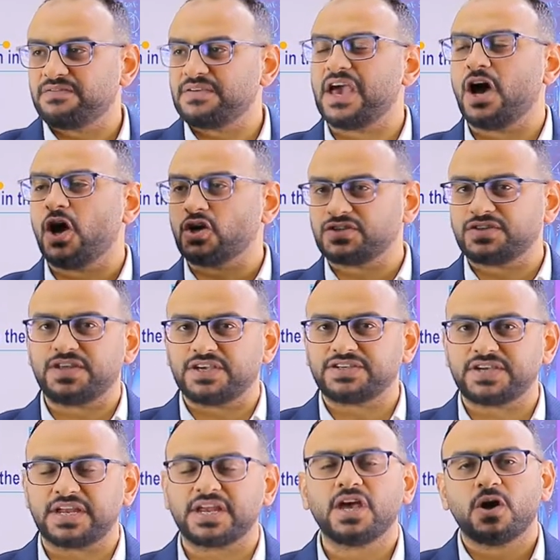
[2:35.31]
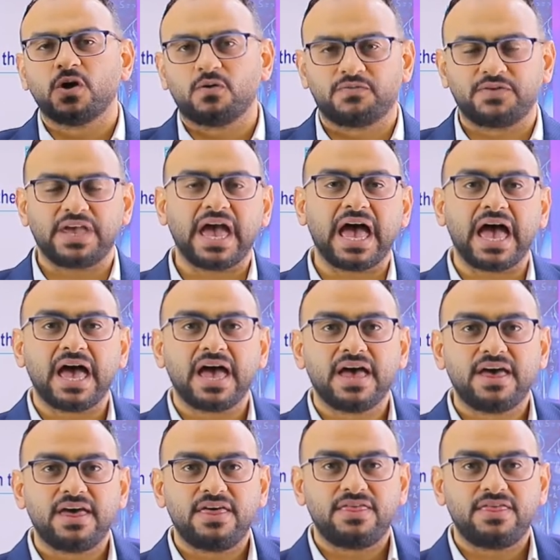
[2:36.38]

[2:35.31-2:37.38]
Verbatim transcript: فيها اوكسيديشن وفيها